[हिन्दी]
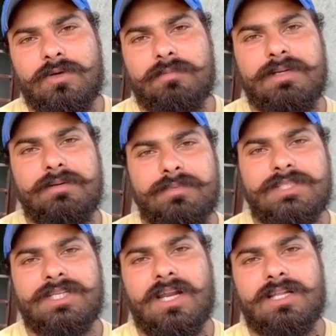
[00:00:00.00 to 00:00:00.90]
हमने
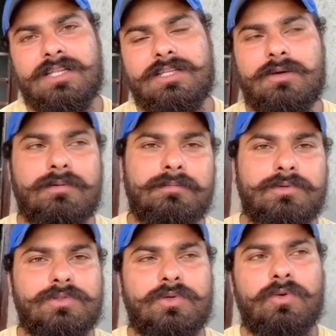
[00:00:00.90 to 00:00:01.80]
बच्चा डाला था तो अब
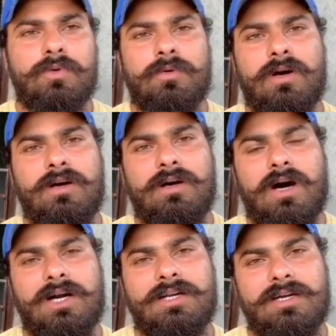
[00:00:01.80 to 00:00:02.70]
हम उसको
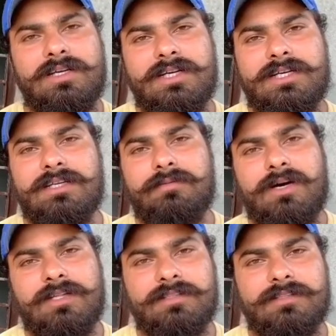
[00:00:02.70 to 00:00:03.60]
आठ आठ घंटे बाद